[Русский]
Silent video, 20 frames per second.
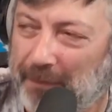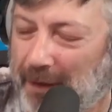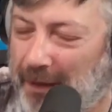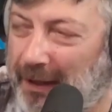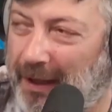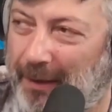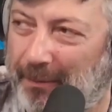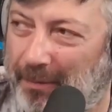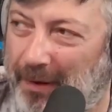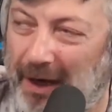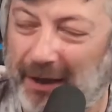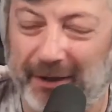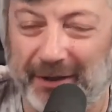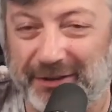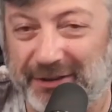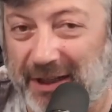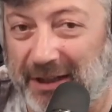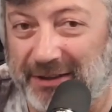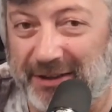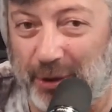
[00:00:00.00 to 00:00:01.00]
Да, Байден
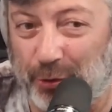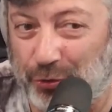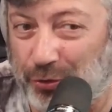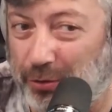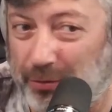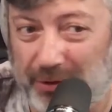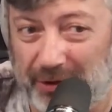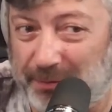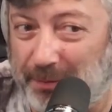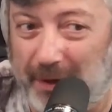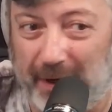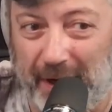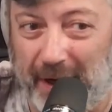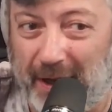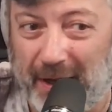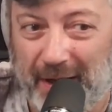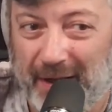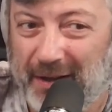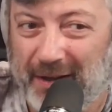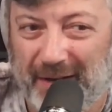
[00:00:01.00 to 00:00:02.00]
сказал, что
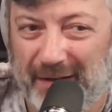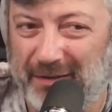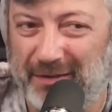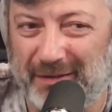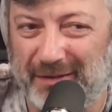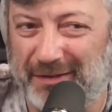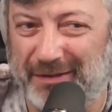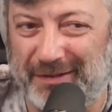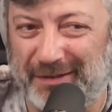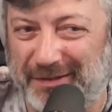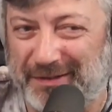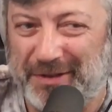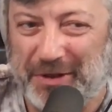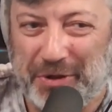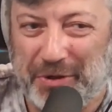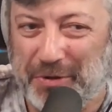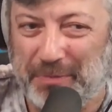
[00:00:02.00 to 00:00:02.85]
несмотря э,